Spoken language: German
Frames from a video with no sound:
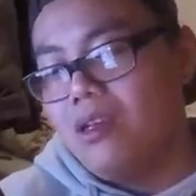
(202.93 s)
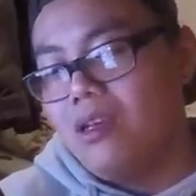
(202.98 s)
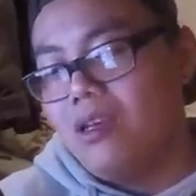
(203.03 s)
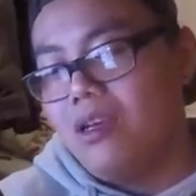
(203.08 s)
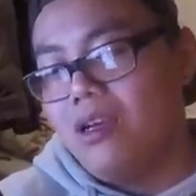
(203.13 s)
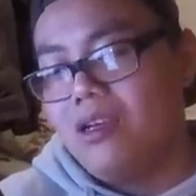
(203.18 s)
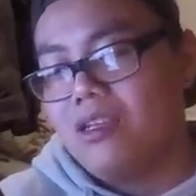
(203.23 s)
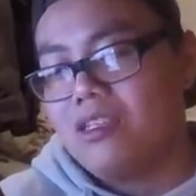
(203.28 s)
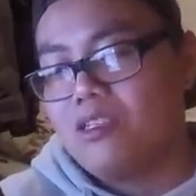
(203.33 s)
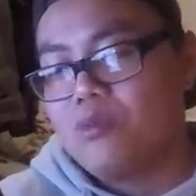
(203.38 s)

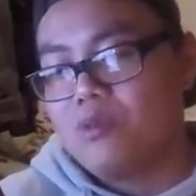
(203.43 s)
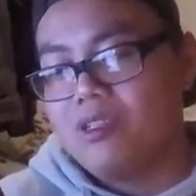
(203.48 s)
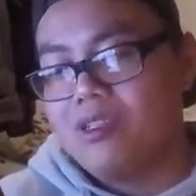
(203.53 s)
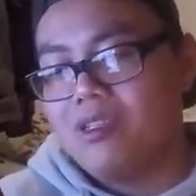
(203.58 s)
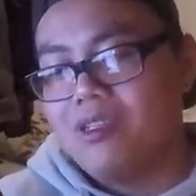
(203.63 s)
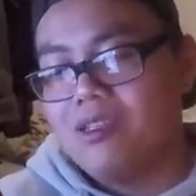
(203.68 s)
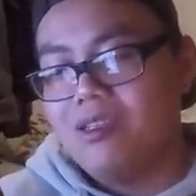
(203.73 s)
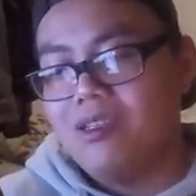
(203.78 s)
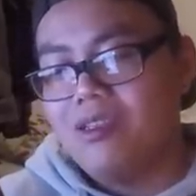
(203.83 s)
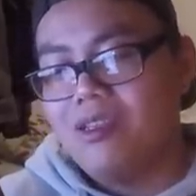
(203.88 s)
ja, jetzt muss
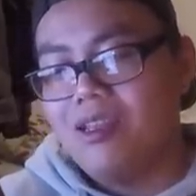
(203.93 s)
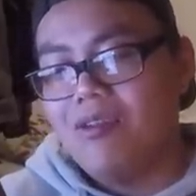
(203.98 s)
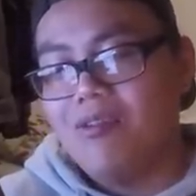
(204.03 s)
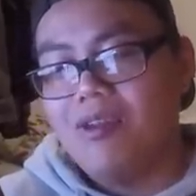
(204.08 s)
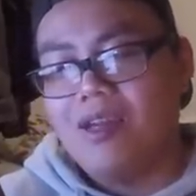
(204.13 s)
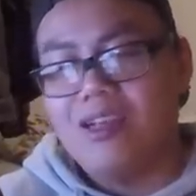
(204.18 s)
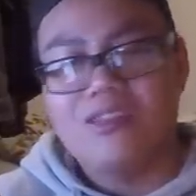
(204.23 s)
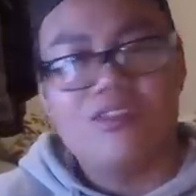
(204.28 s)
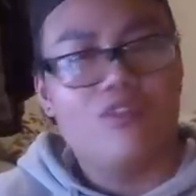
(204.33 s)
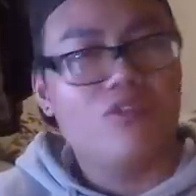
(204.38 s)
ich den Level
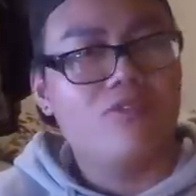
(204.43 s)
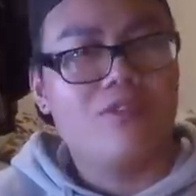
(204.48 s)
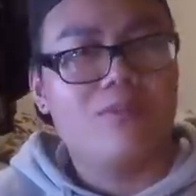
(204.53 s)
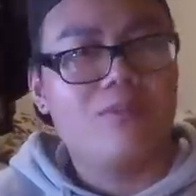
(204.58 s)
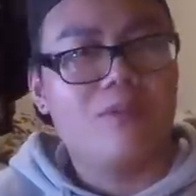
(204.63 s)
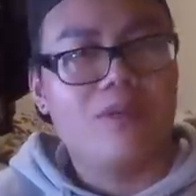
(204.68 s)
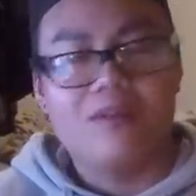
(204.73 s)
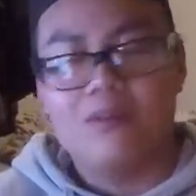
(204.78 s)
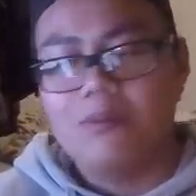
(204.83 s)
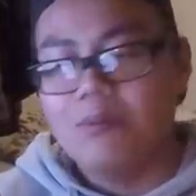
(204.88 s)
1 irgendwann
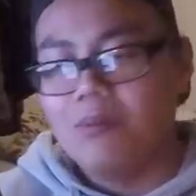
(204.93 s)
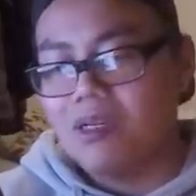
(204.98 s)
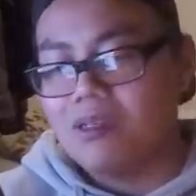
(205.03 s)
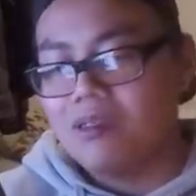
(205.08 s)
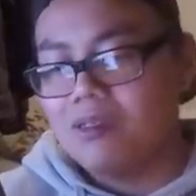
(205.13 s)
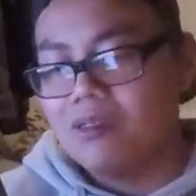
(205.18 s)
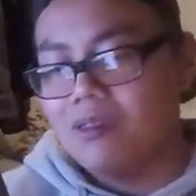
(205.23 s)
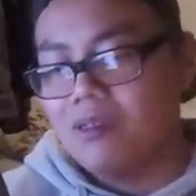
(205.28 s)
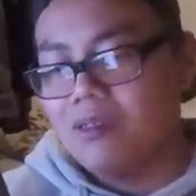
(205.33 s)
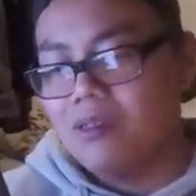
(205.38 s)
mal
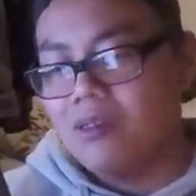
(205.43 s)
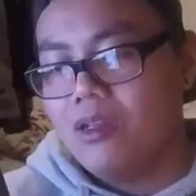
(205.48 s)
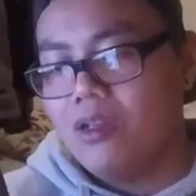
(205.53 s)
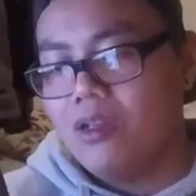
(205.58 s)
maxen.